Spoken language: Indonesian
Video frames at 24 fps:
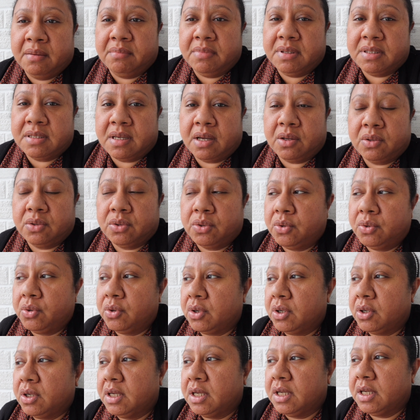bisa
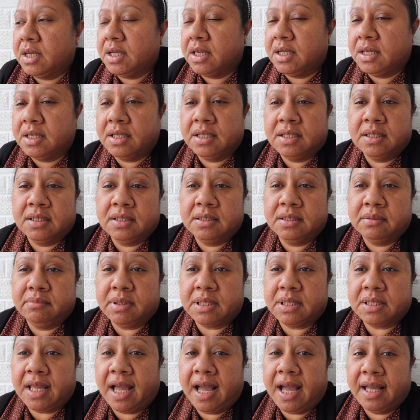untuk uh, eh,
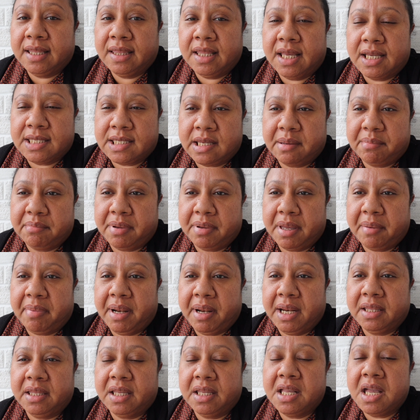bertahan lah sampai
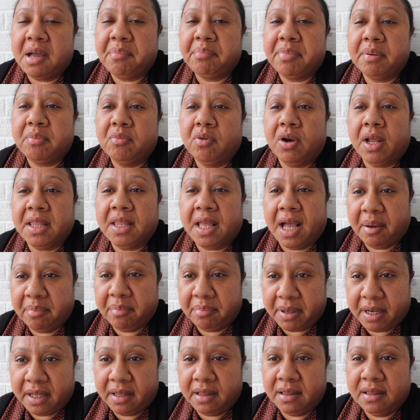paling tidak sampai bulan
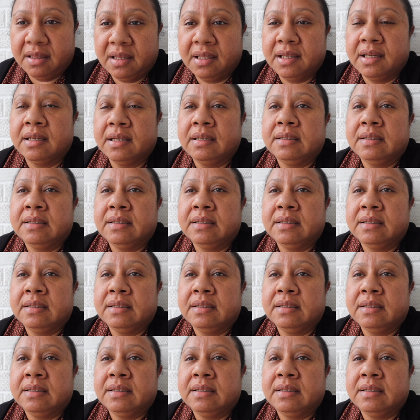April